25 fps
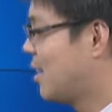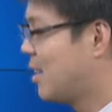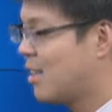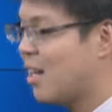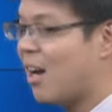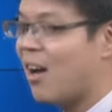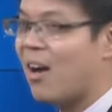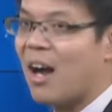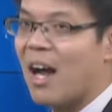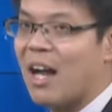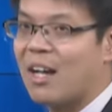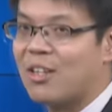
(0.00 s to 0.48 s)
离
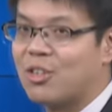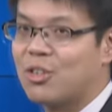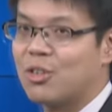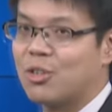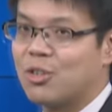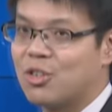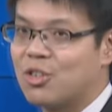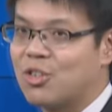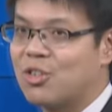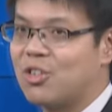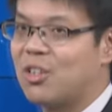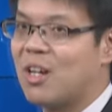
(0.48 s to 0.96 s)
岛还是
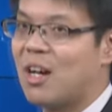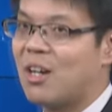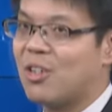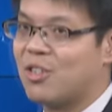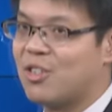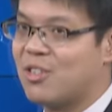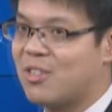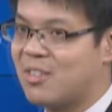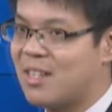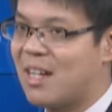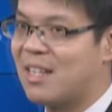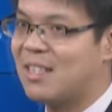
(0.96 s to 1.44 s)
有十到
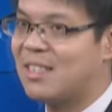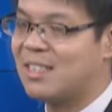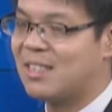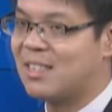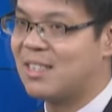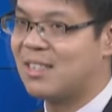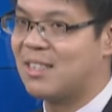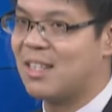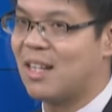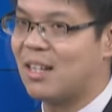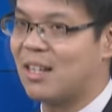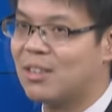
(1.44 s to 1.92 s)
十三级
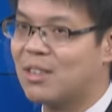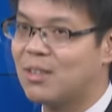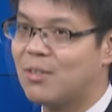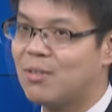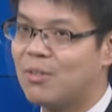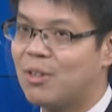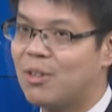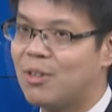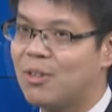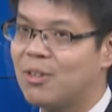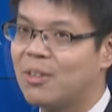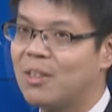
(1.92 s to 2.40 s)
的强
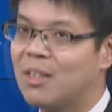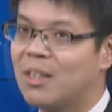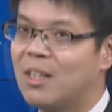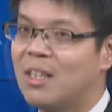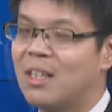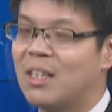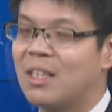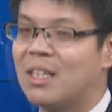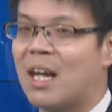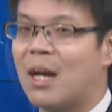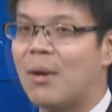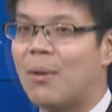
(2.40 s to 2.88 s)
阵风，
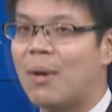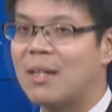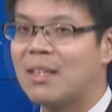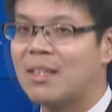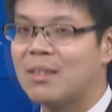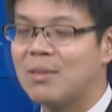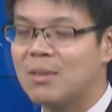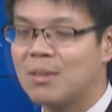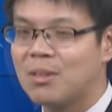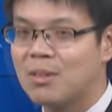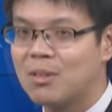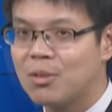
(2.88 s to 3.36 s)
台
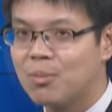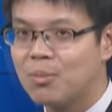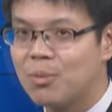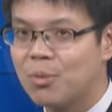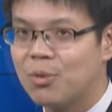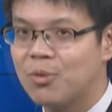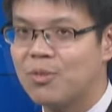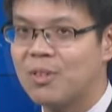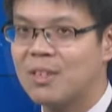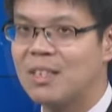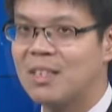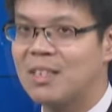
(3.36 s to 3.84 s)
湾
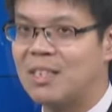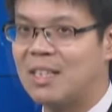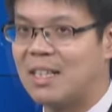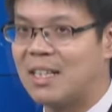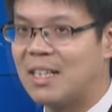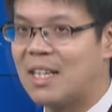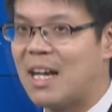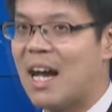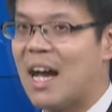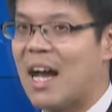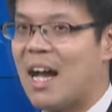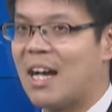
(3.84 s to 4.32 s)
部分的
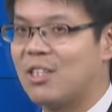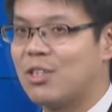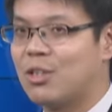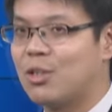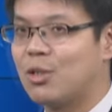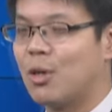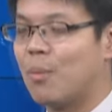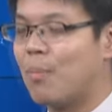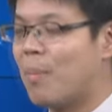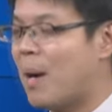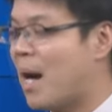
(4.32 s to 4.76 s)
沿海还是有